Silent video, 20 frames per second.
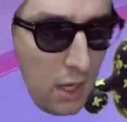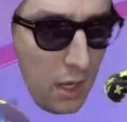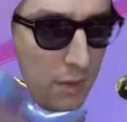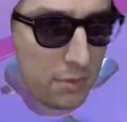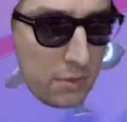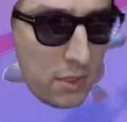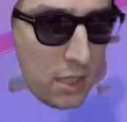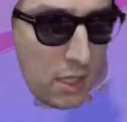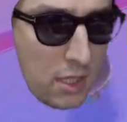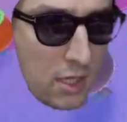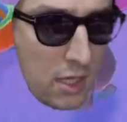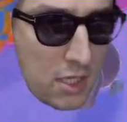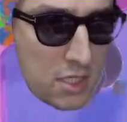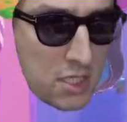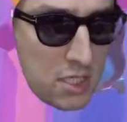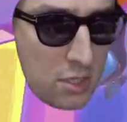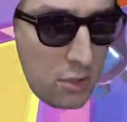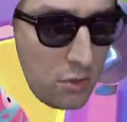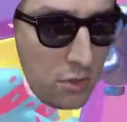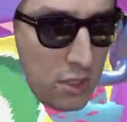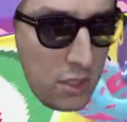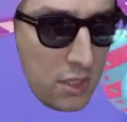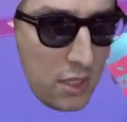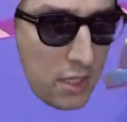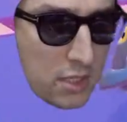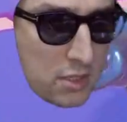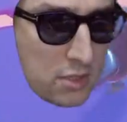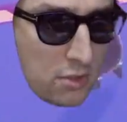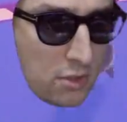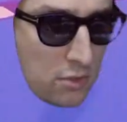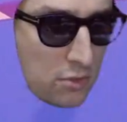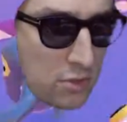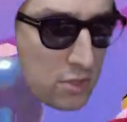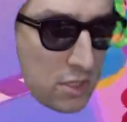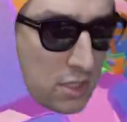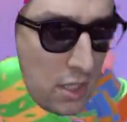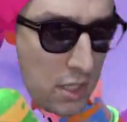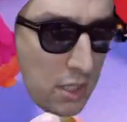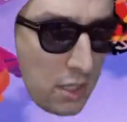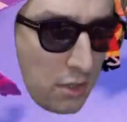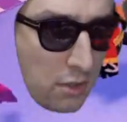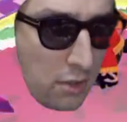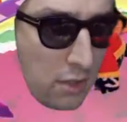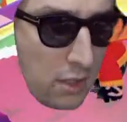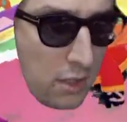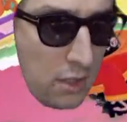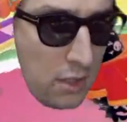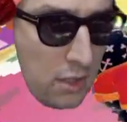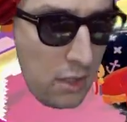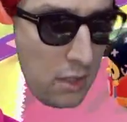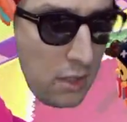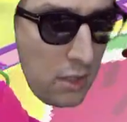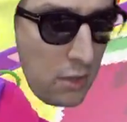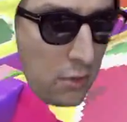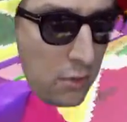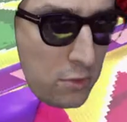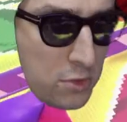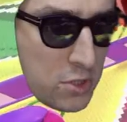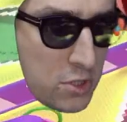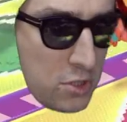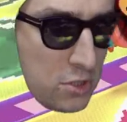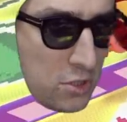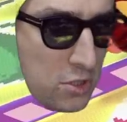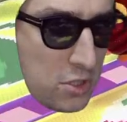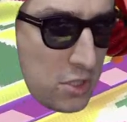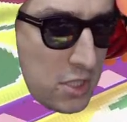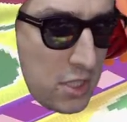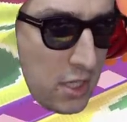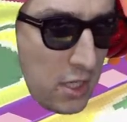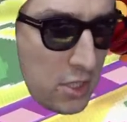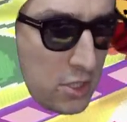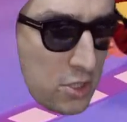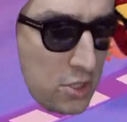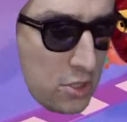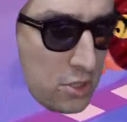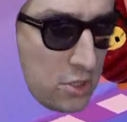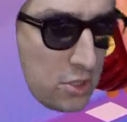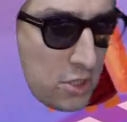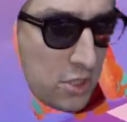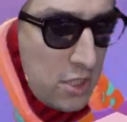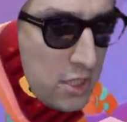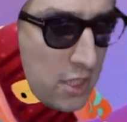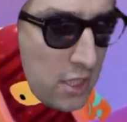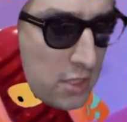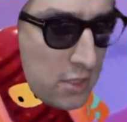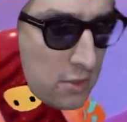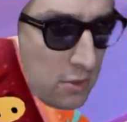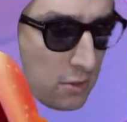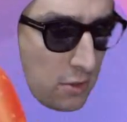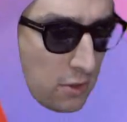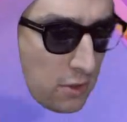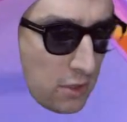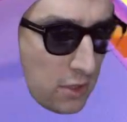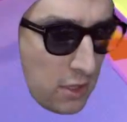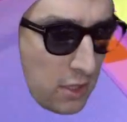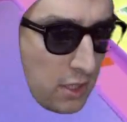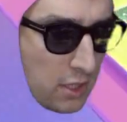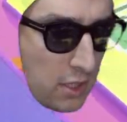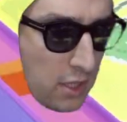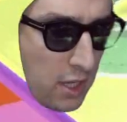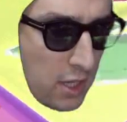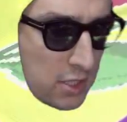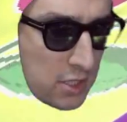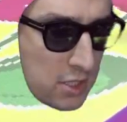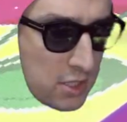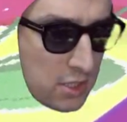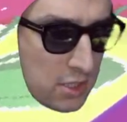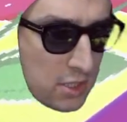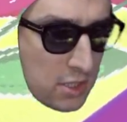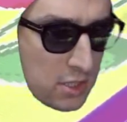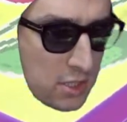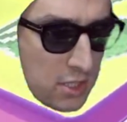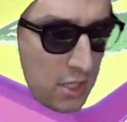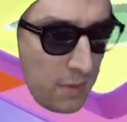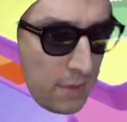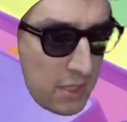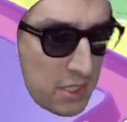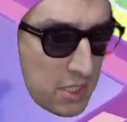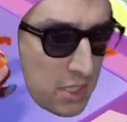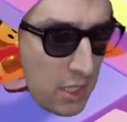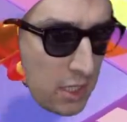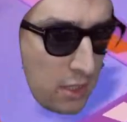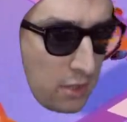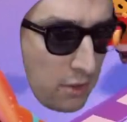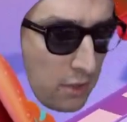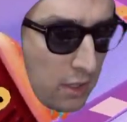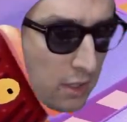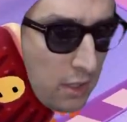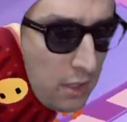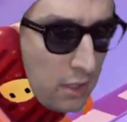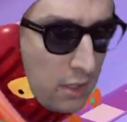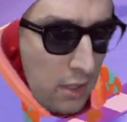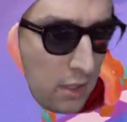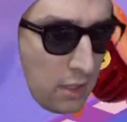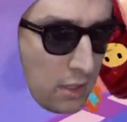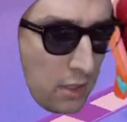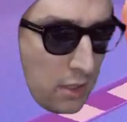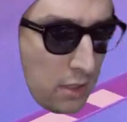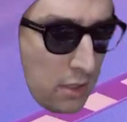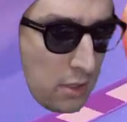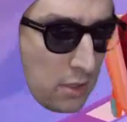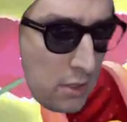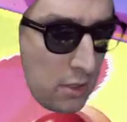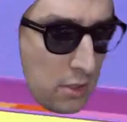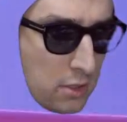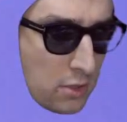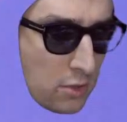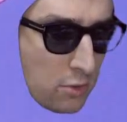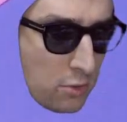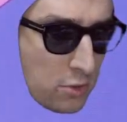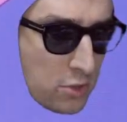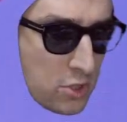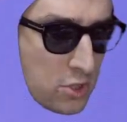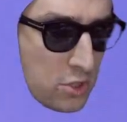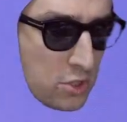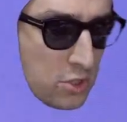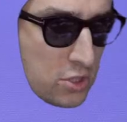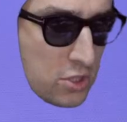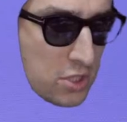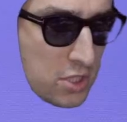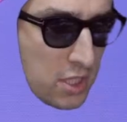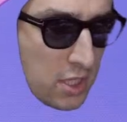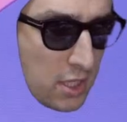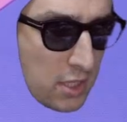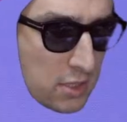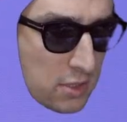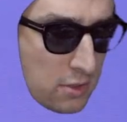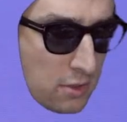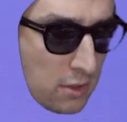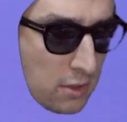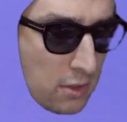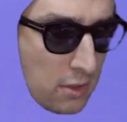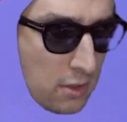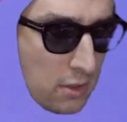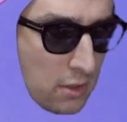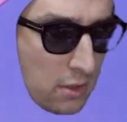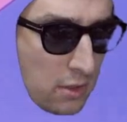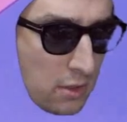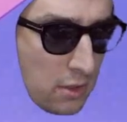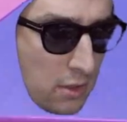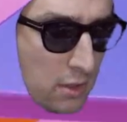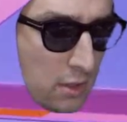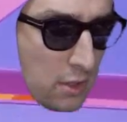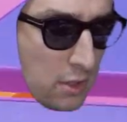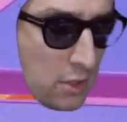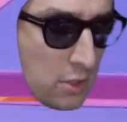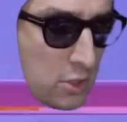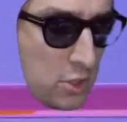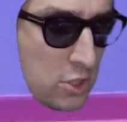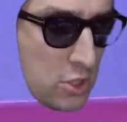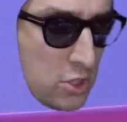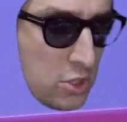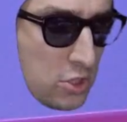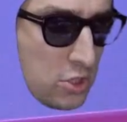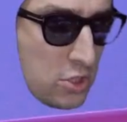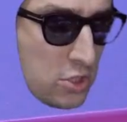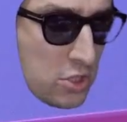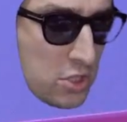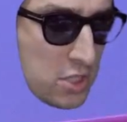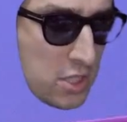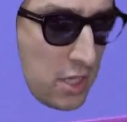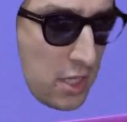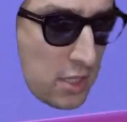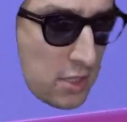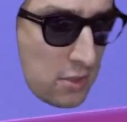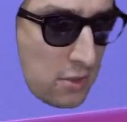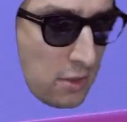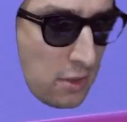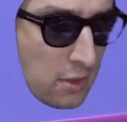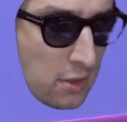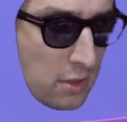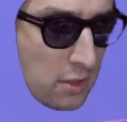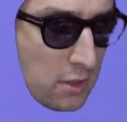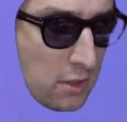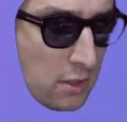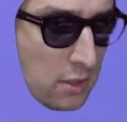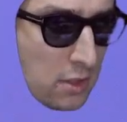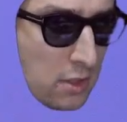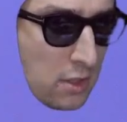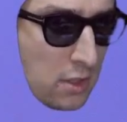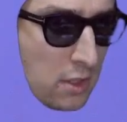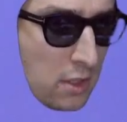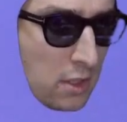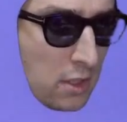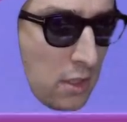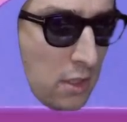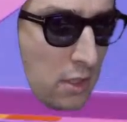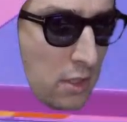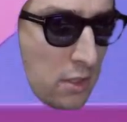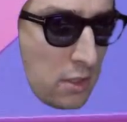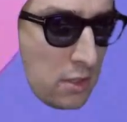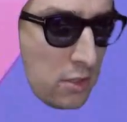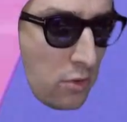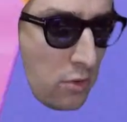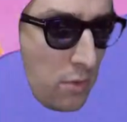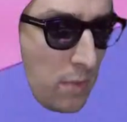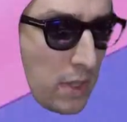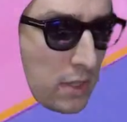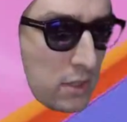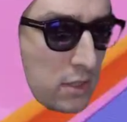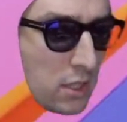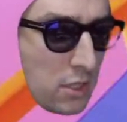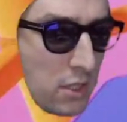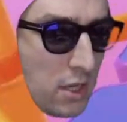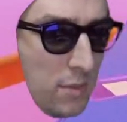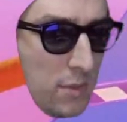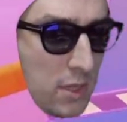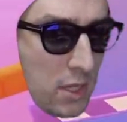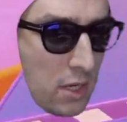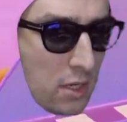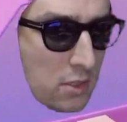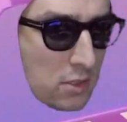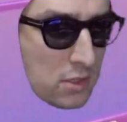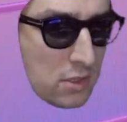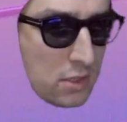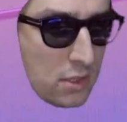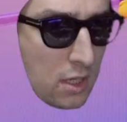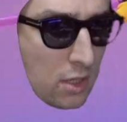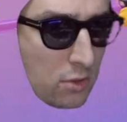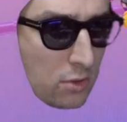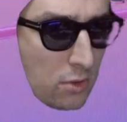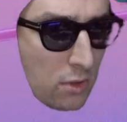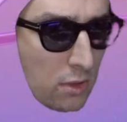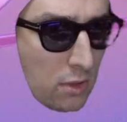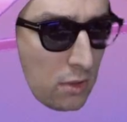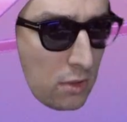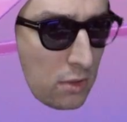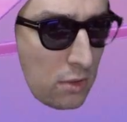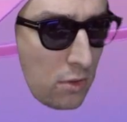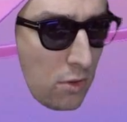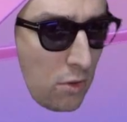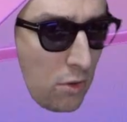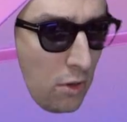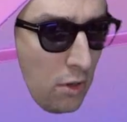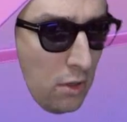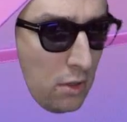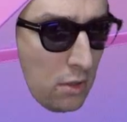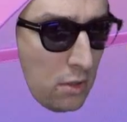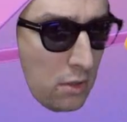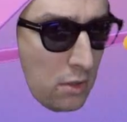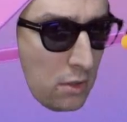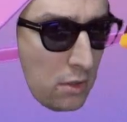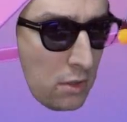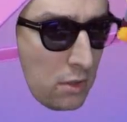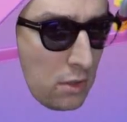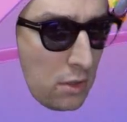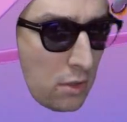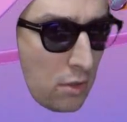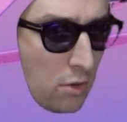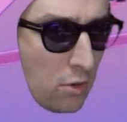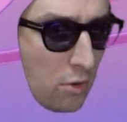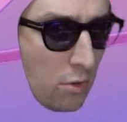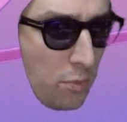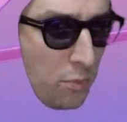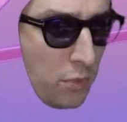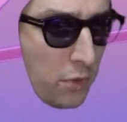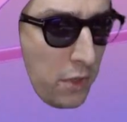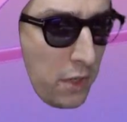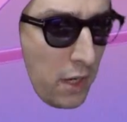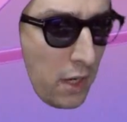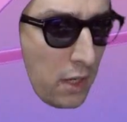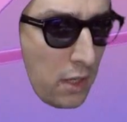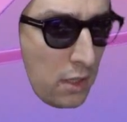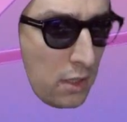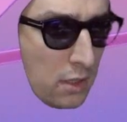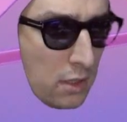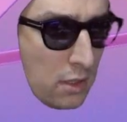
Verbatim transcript: 危なっかしいとこにいるやつを落としたいんだけどなこう集中してる集中してるやつをできるだけ邪魔したいんだよねこう集中してるやつを集中してるやつを俺全く意味ないねスイカどこここここっぽいな